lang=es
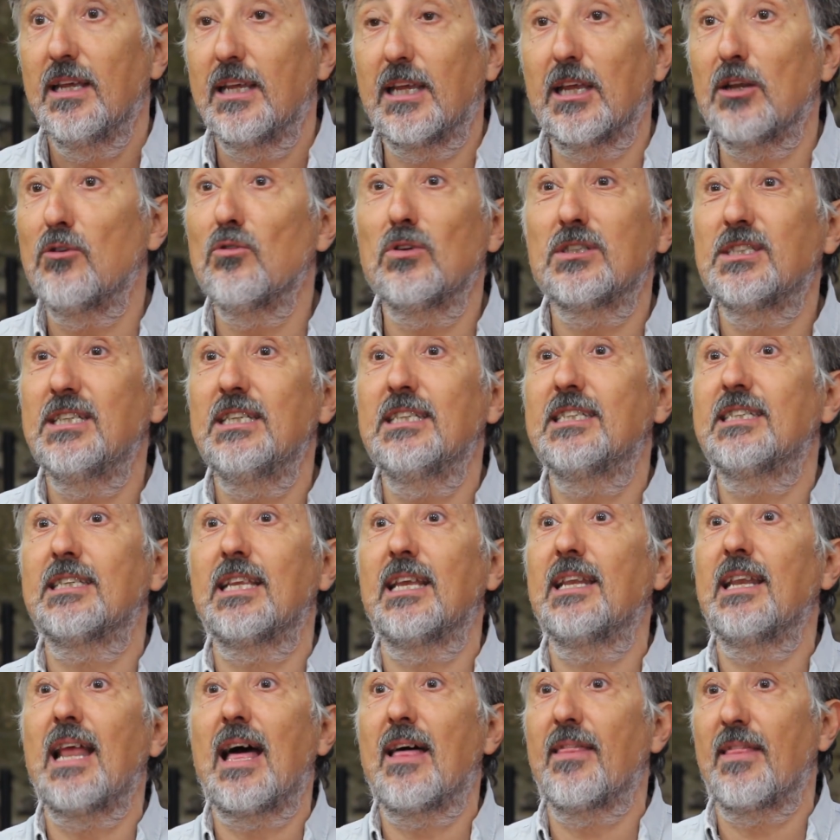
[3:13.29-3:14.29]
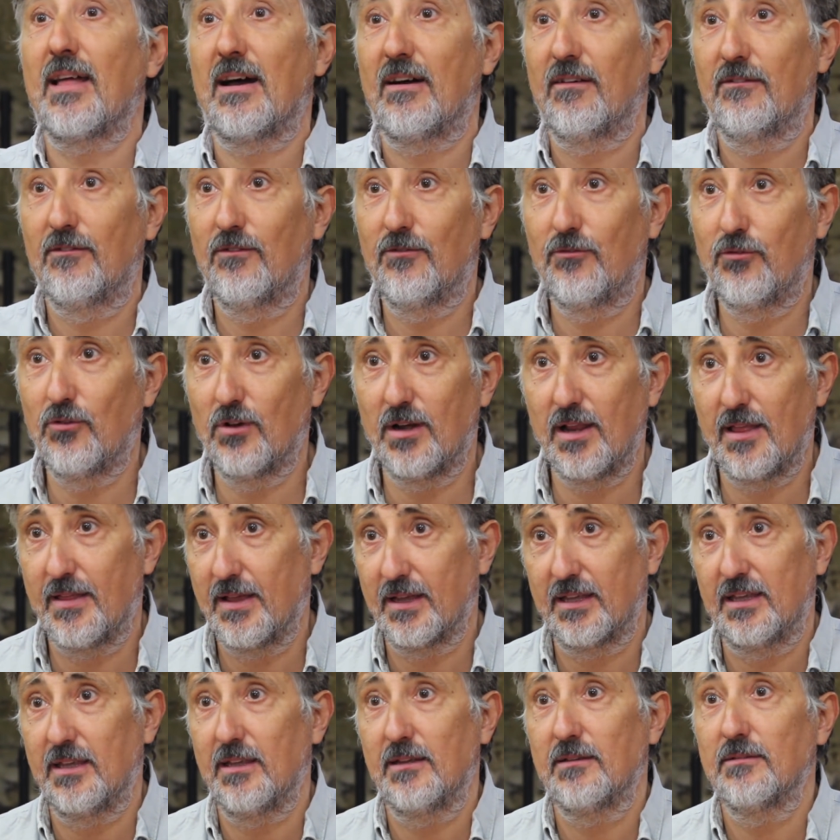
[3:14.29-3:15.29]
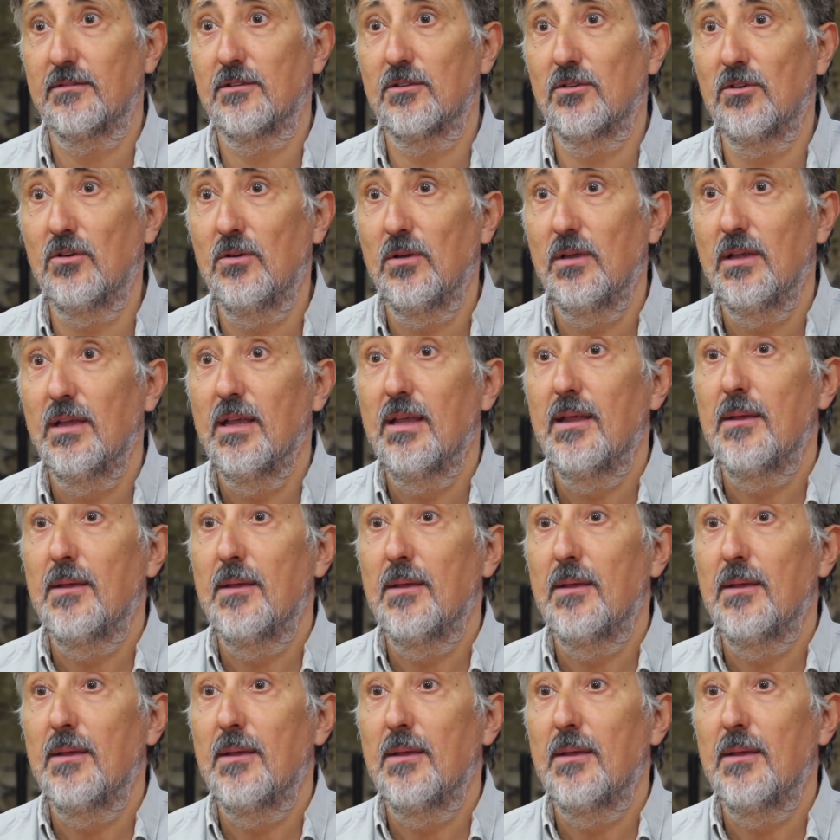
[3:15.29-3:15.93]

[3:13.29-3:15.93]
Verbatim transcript: que no existe nada fuera de aquí. ¿no?